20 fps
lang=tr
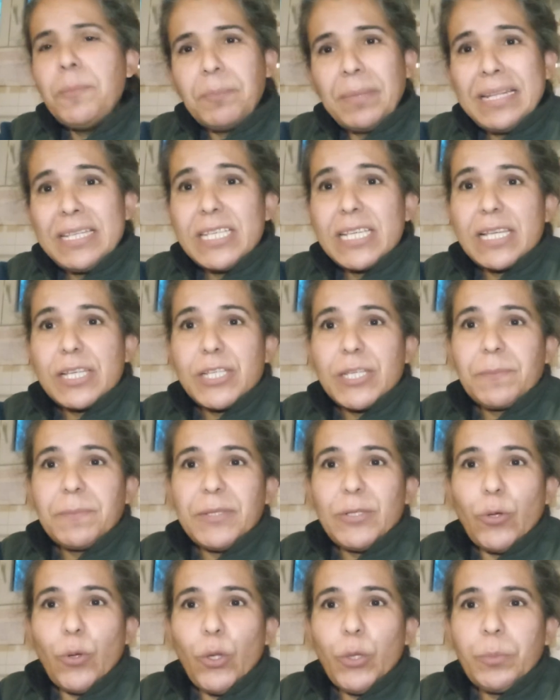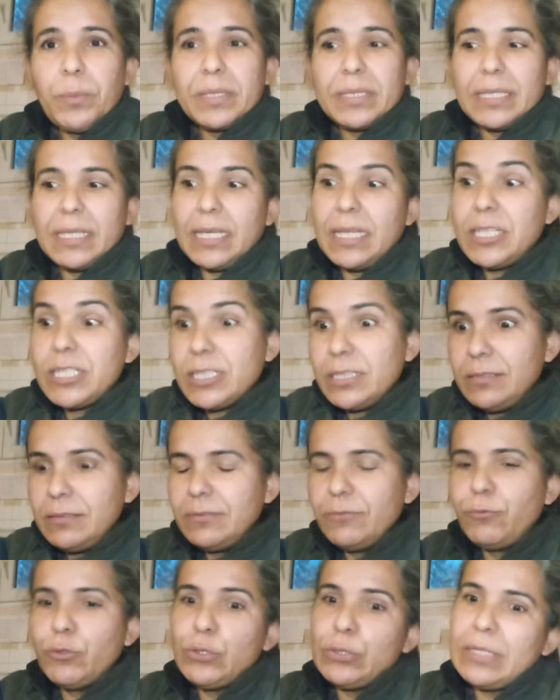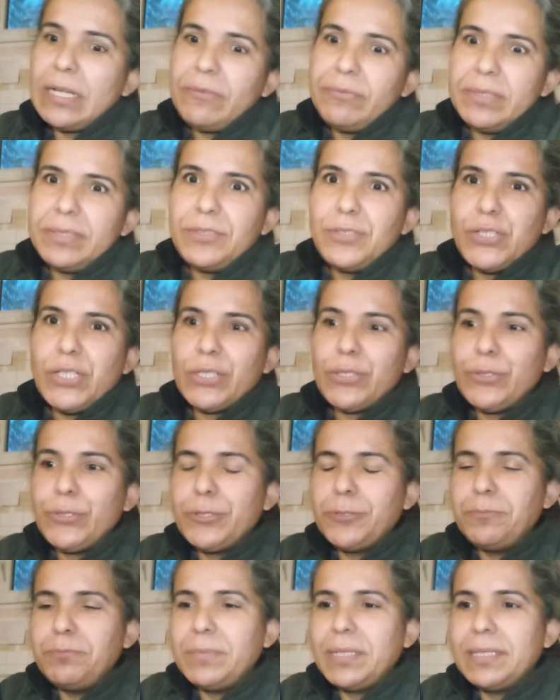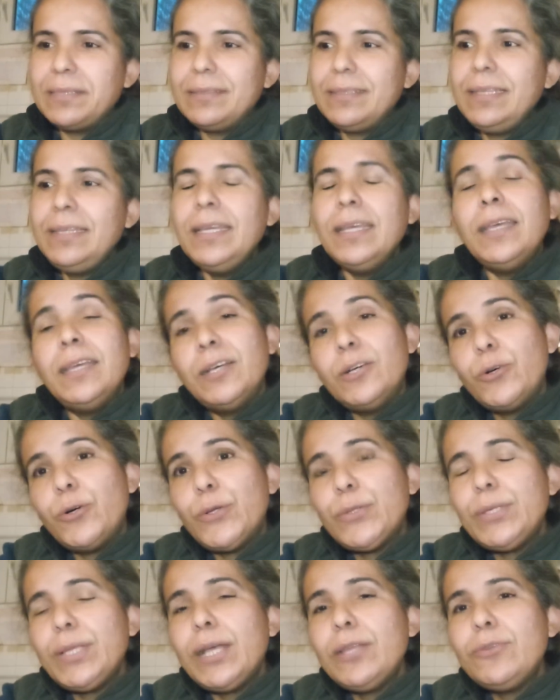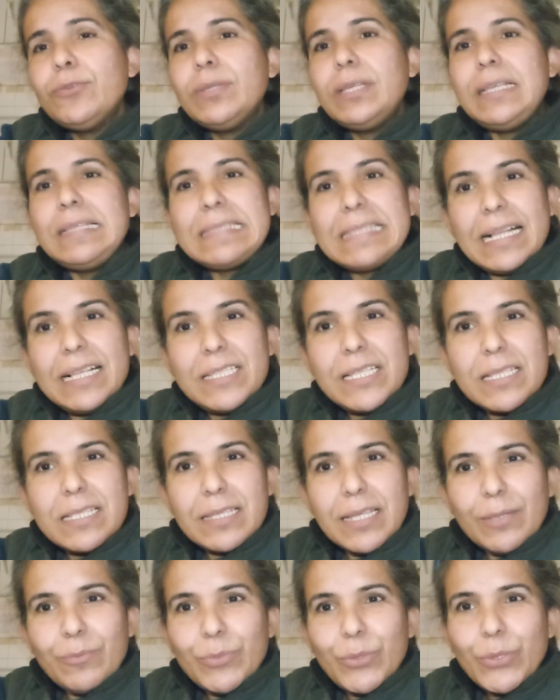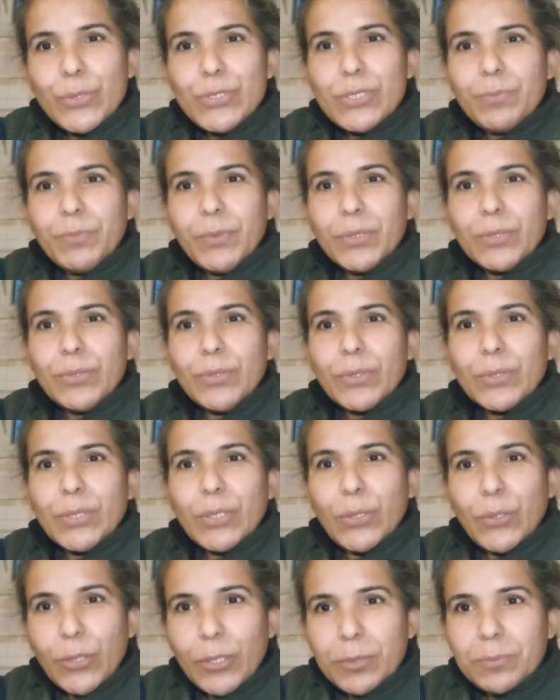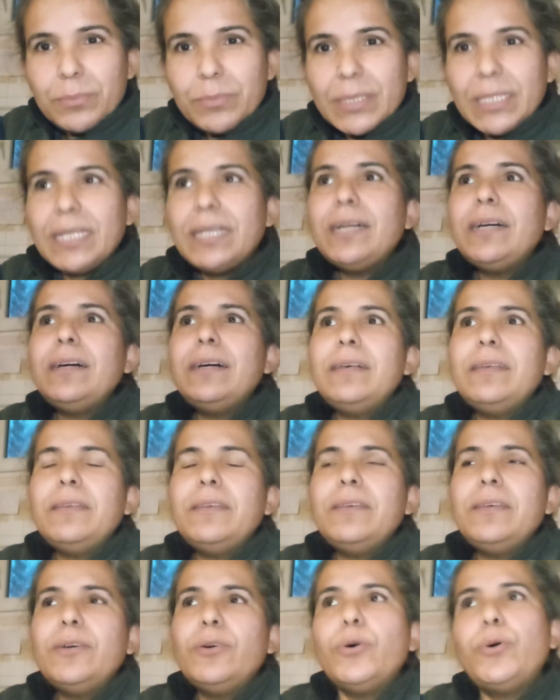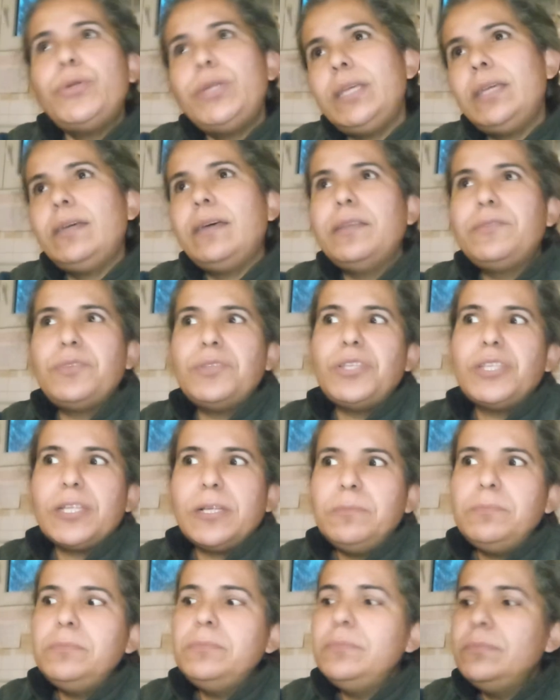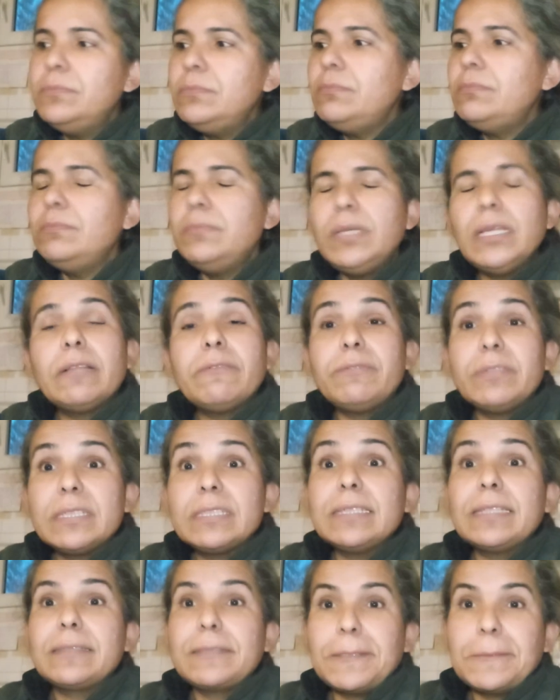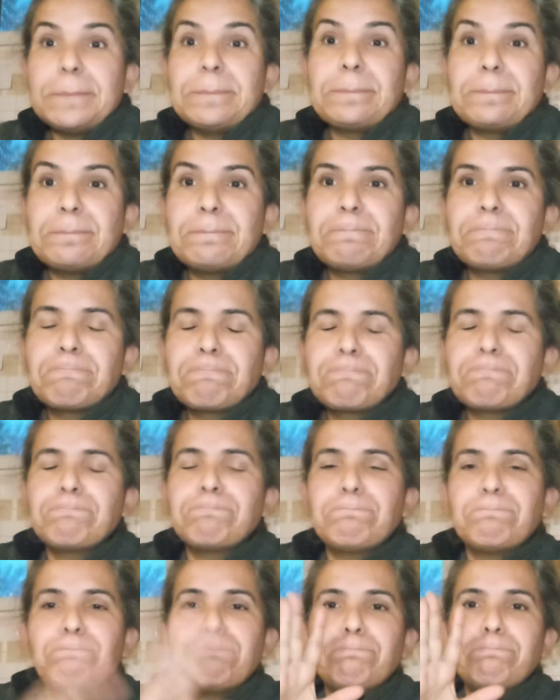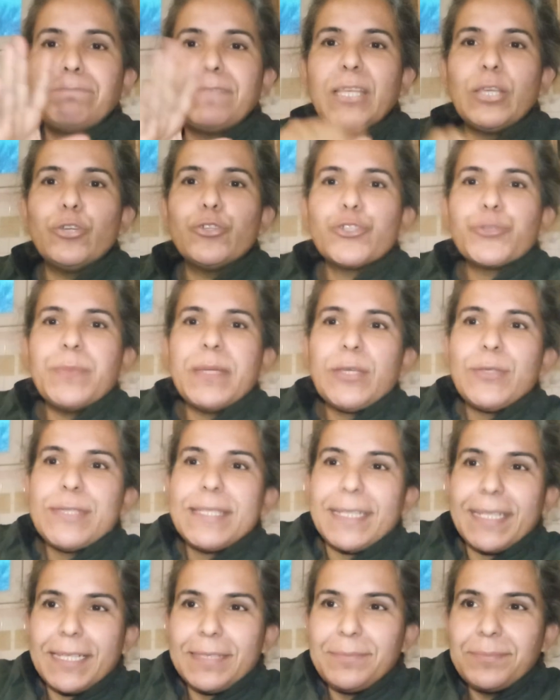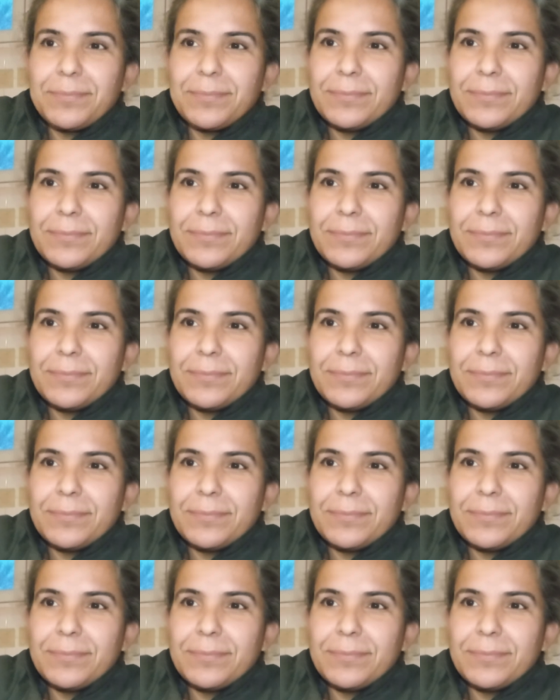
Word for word: Beni çekecek biri olmadığı için fotoğraflarını çekiyorum ben de. Ondan dolayı zelcistanblogspot.com'da oraya atacağım ilk fırsatta. Görüşmek üzere.